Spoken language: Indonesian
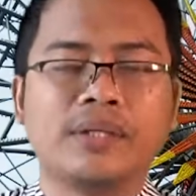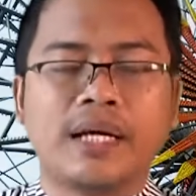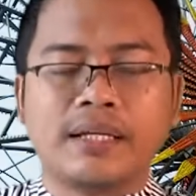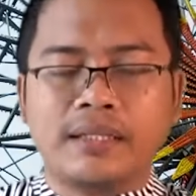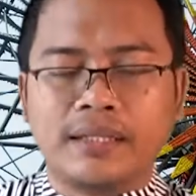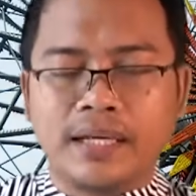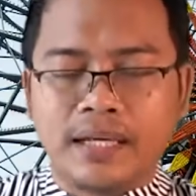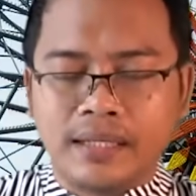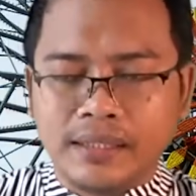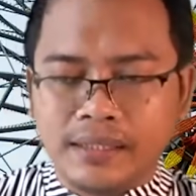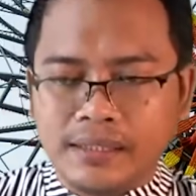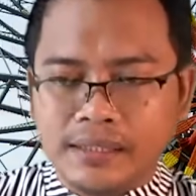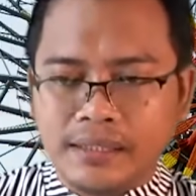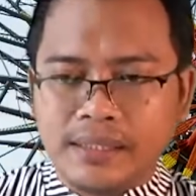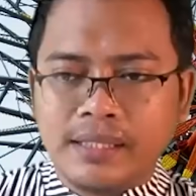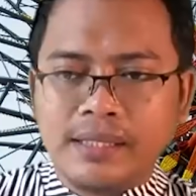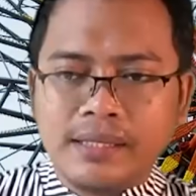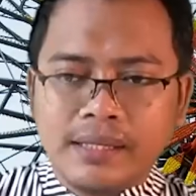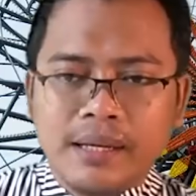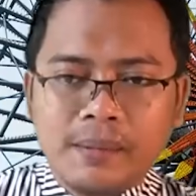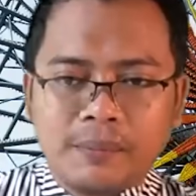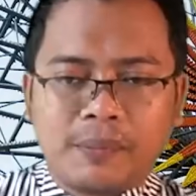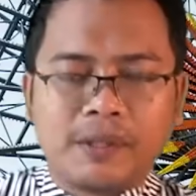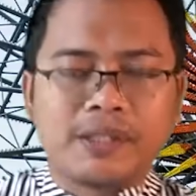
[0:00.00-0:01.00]
Dan dari
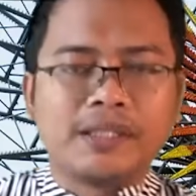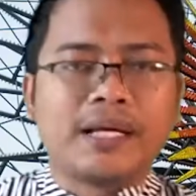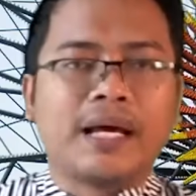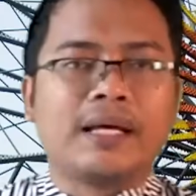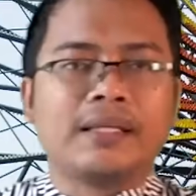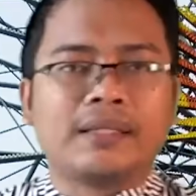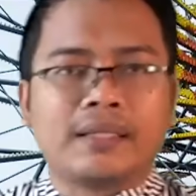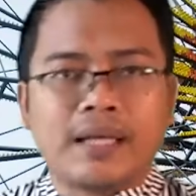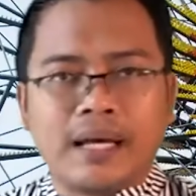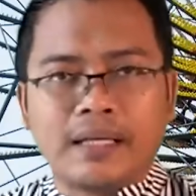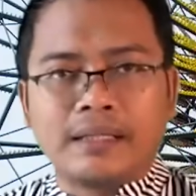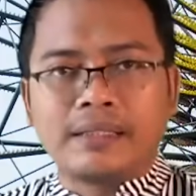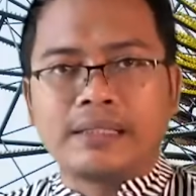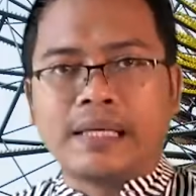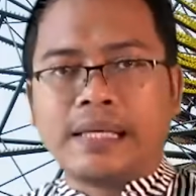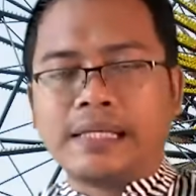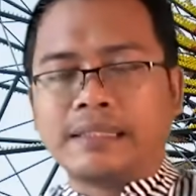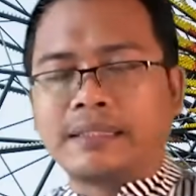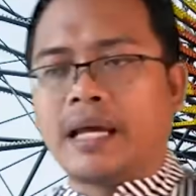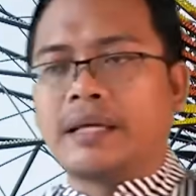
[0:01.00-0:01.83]
pernyataan K.